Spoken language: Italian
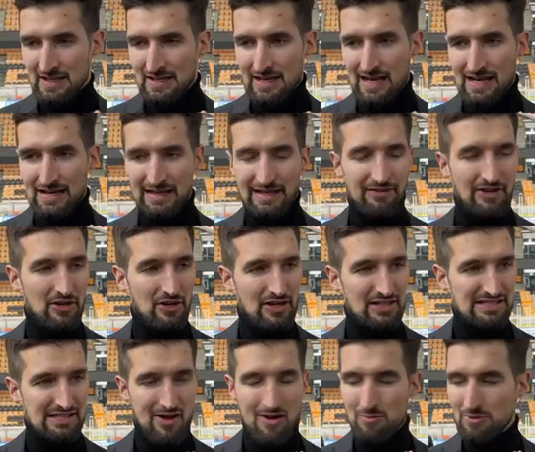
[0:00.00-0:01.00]
È anche vero che
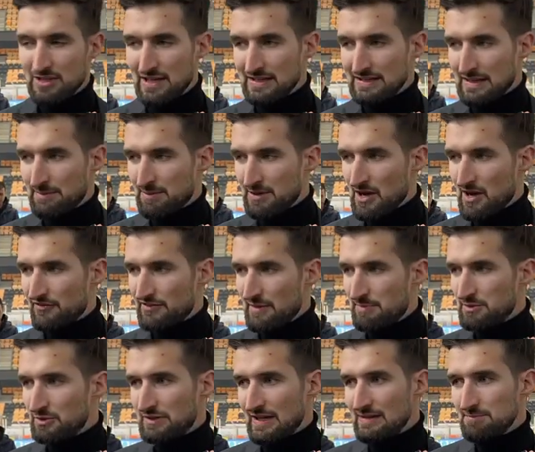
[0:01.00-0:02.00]
siamo in modalità playoff da
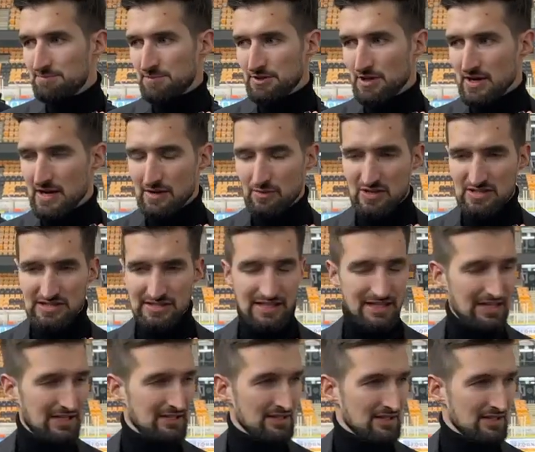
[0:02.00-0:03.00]
più tempo, no? è quasi
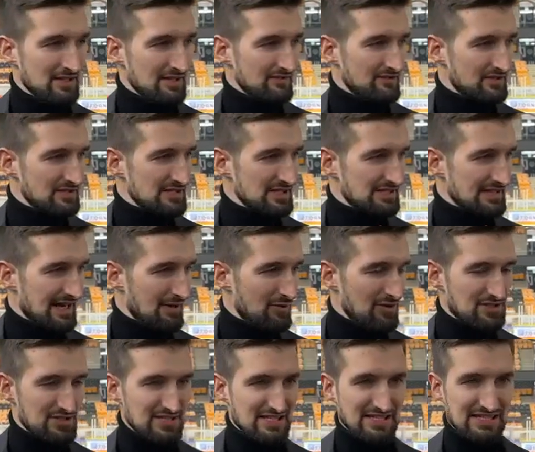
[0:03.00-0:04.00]
da forse
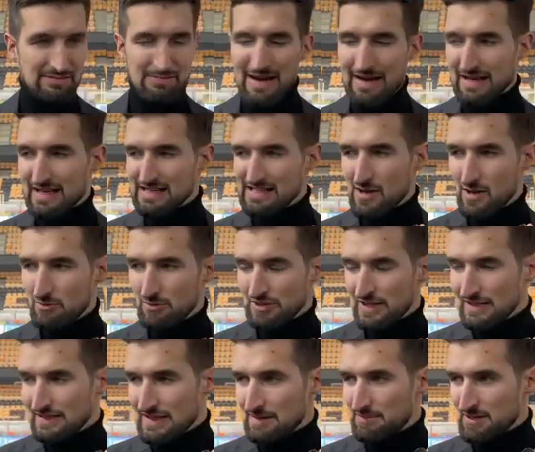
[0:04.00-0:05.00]
3-4 settimane che siamo in
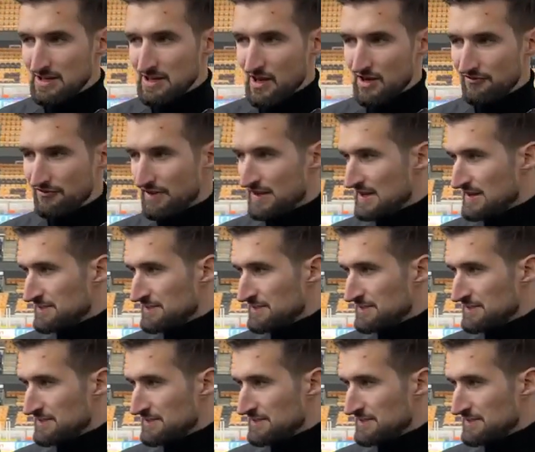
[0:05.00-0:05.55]
modalità playoff.